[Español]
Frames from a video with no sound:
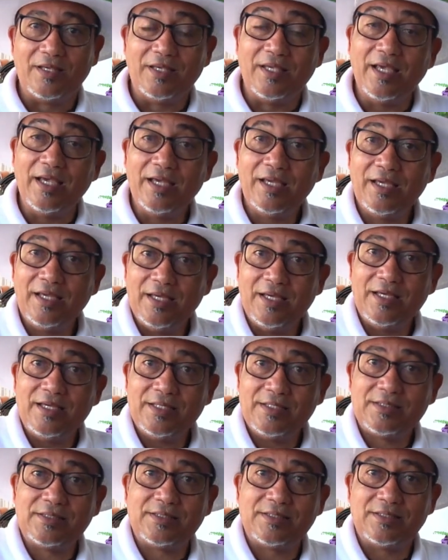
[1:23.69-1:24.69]
quien
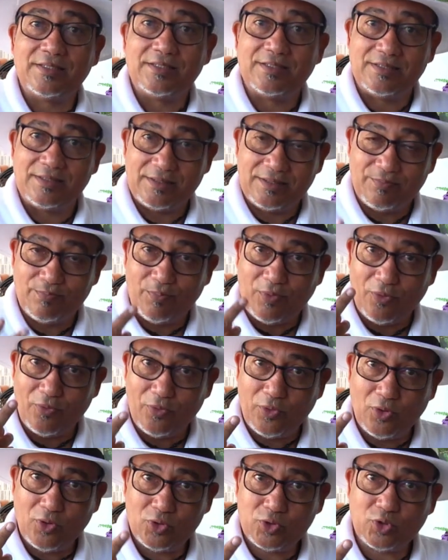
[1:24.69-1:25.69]
es por
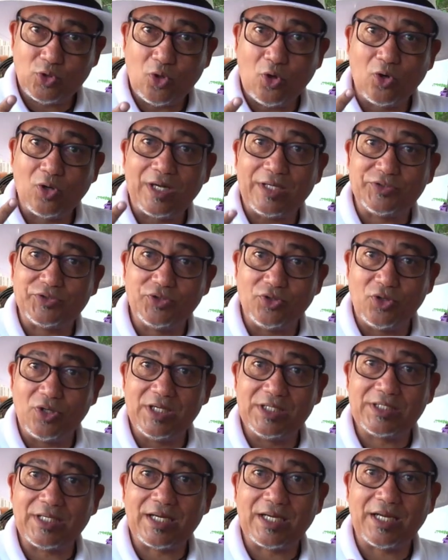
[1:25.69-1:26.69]
dos
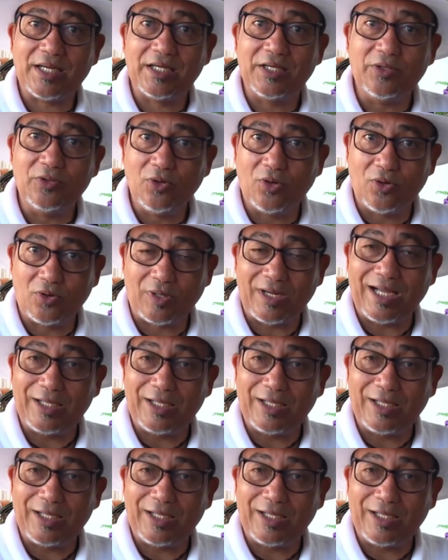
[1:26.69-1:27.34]
ocasiones regidor.